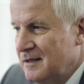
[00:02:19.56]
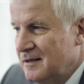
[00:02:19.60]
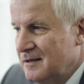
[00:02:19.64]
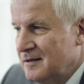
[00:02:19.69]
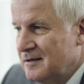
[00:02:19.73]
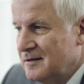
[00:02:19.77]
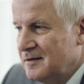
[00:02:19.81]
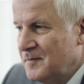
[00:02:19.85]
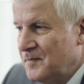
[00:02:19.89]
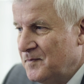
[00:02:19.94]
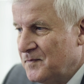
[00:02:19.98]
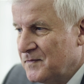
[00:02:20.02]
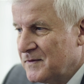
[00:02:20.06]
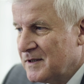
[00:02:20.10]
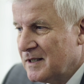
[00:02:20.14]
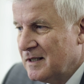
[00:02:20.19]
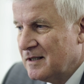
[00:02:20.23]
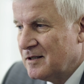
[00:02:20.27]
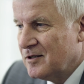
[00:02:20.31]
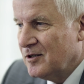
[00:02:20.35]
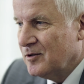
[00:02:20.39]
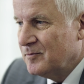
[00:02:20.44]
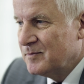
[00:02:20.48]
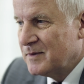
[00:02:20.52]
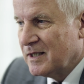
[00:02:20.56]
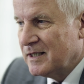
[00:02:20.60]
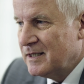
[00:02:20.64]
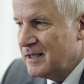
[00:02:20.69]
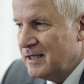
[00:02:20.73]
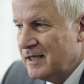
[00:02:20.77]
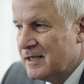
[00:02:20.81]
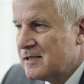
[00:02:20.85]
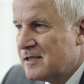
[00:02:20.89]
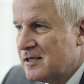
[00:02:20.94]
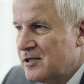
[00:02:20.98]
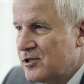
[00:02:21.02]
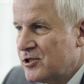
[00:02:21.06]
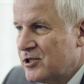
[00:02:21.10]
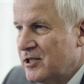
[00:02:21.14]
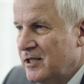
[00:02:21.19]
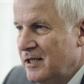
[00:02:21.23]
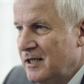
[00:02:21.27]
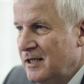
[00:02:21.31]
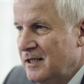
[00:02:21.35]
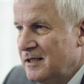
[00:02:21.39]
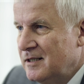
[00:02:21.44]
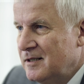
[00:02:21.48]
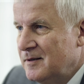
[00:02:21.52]
Äh, kommt an erster
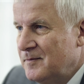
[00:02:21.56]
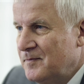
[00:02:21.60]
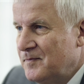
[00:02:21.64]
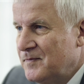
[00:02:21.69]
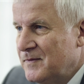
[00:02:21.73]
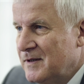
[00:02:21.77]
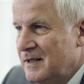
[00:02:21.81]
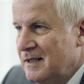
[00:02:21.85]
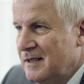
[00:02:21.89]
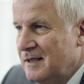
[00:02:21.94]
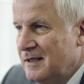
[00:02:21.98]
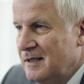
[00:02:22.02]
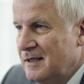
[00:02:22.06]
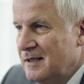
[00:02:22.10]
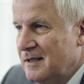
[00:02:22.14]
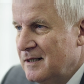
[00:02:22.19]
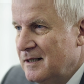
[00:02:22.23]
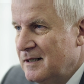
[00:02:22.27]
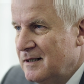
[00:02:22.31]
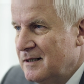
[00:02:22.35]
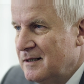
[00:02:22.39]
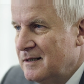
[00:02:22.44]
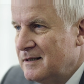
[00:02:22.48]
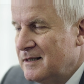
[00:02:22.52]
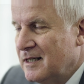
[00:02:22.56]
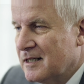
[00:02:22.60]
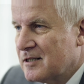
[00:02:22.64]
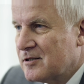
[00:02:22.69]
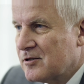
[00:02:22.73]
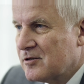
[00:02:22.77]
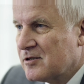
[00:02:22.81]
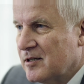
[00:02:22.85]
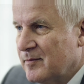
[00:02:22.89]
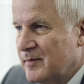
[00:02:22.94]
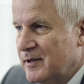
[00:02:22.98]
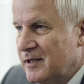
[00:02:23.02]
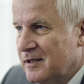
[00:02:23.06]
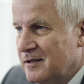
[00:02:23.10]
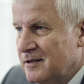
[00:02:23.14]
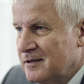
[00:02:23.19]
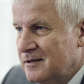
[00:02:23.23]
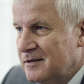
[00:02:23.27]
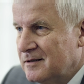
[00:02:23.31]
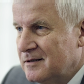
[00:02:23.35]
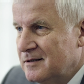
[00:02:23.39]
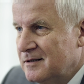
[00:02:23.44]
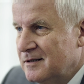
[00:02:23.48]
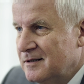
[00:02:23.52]
Stelle äh, der
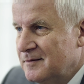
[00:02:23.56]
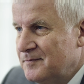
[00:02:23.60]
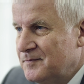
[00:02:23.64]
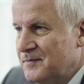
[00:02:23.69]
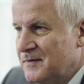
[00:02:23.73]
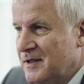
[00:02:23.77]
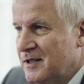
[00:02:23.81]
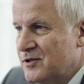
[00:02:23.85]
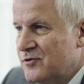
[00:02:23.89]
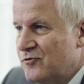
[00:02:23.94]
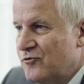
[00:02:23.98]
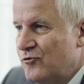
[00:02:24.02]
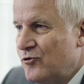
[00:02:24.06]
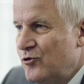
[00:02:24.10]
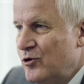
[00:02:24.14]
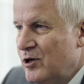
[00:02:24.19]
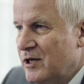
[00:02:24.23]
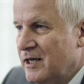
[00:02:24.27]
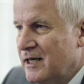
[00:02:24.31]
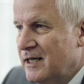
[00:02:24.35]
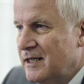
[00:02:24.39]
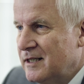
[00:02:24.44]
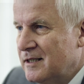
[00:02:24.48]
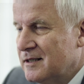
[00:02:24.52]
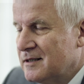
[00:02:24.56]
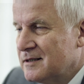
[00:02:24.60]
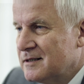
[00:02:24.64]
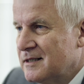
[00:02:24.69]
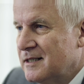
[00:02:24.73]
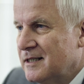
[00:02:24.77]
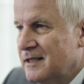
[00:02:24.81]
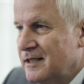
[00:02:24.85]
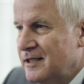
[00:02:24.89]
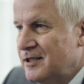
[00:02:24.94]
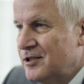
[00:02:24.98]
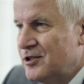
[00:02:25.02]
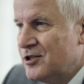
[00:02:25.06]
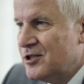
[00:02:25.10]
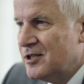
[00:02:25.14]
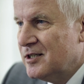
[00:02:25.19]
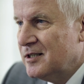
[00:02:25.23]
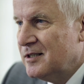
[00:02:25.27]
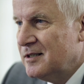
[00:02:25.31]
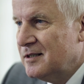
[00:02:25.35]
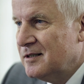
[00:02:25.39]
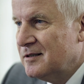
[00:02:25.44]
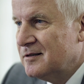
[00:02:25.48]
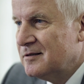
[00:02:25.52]
Zusammenhalt, das Füreinander
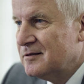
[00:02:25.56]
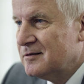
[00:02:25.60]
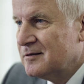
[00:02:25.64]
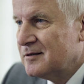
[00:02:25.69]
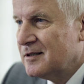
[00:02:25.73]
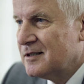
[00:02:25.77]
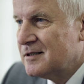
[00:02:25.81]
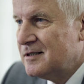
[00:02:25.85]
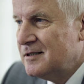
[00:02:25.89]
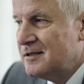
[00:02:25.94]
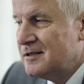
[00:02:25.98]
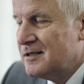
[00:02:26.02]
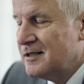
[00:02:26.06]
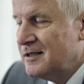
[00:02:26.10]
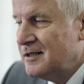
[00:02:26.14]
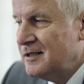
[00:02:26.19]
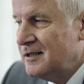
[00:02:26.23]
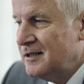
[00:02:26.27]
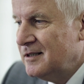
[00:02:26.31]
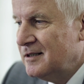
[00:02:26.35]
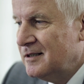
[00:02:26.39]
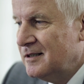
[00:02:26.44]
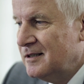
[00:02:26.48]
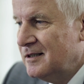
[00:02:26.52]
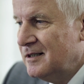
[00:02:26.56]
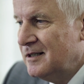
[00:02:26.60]
einstehen. Und das ist eine,